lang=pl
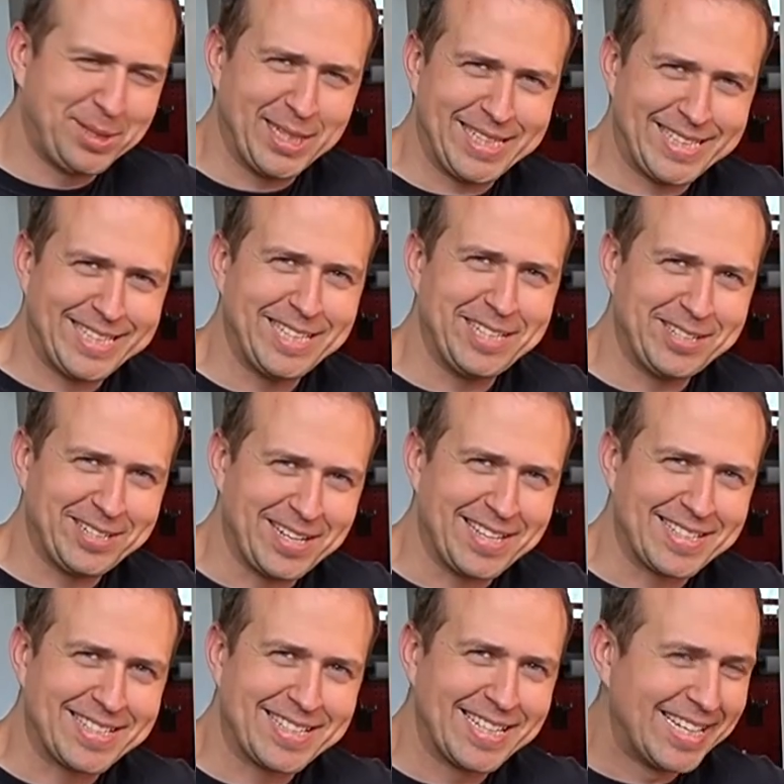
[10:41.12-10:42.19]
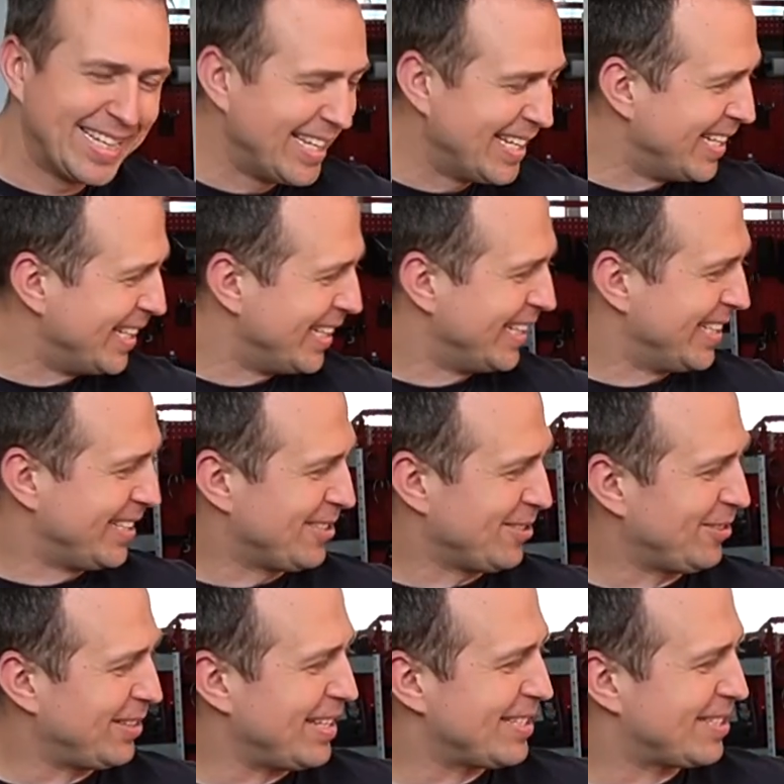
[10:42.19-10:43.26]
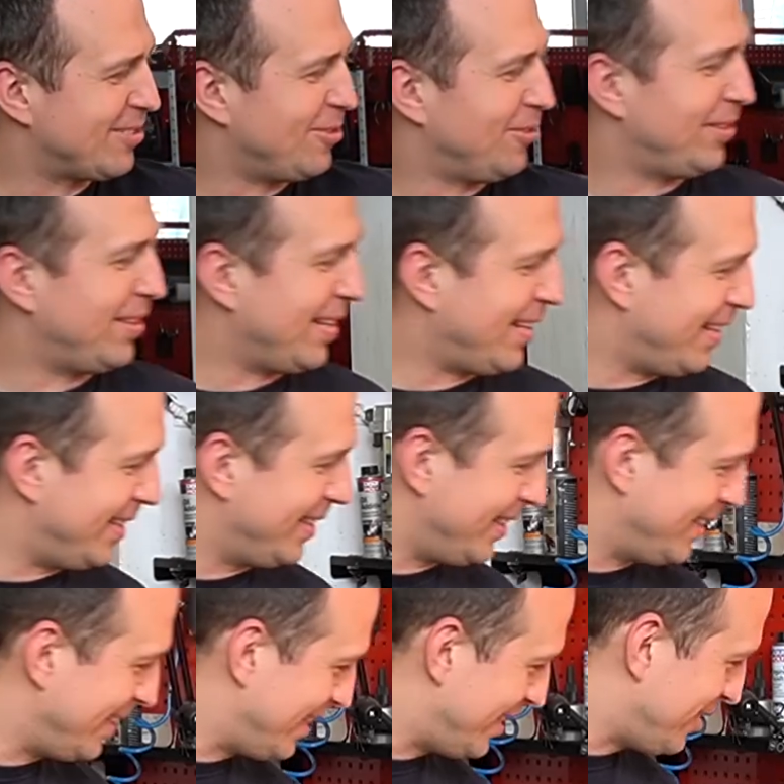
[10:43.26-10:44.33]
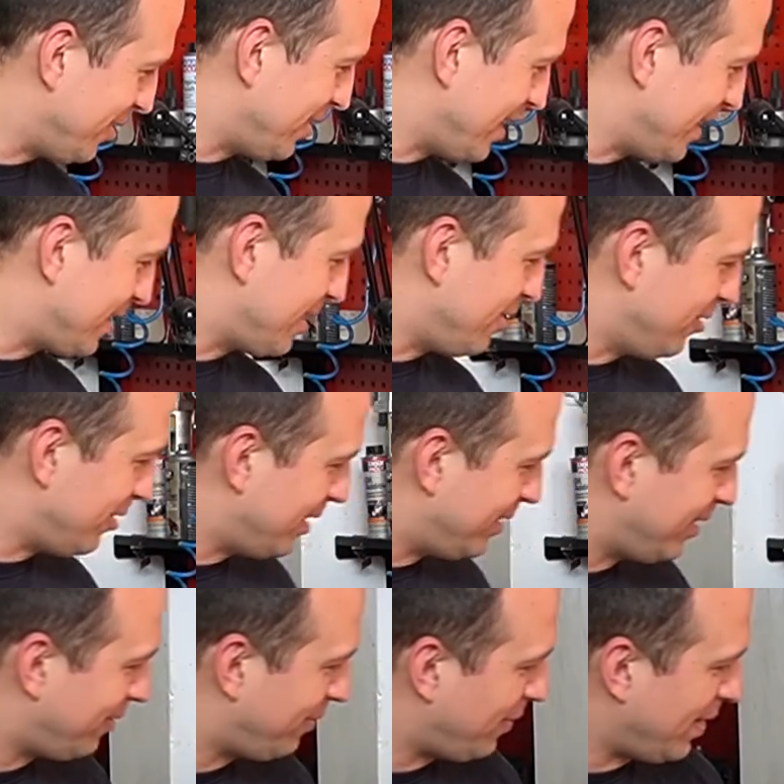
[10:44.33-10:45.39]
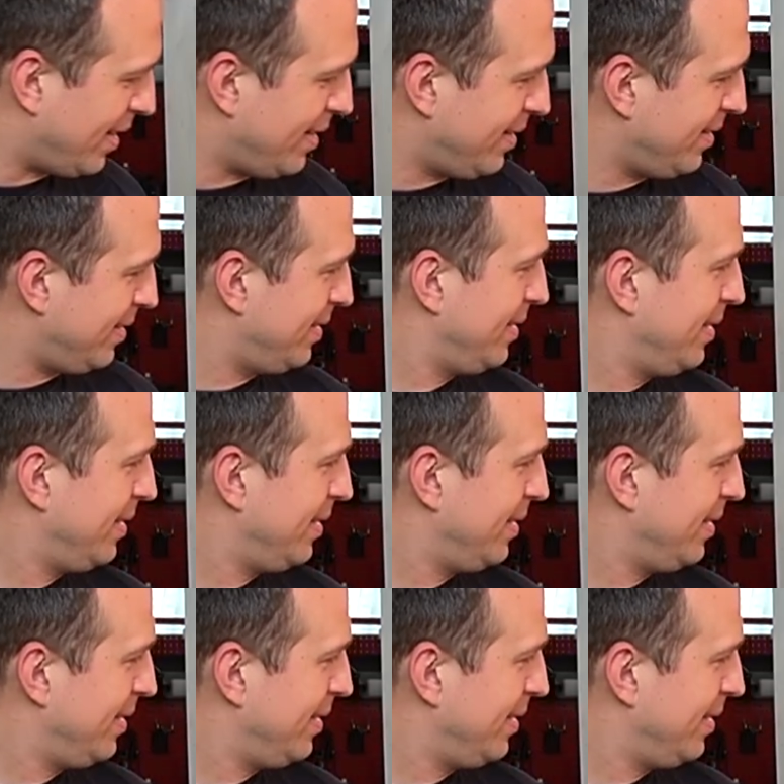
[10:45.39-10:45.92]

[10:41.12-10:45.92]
przez ten czas, co ta Skoda co ta Skoda trwa.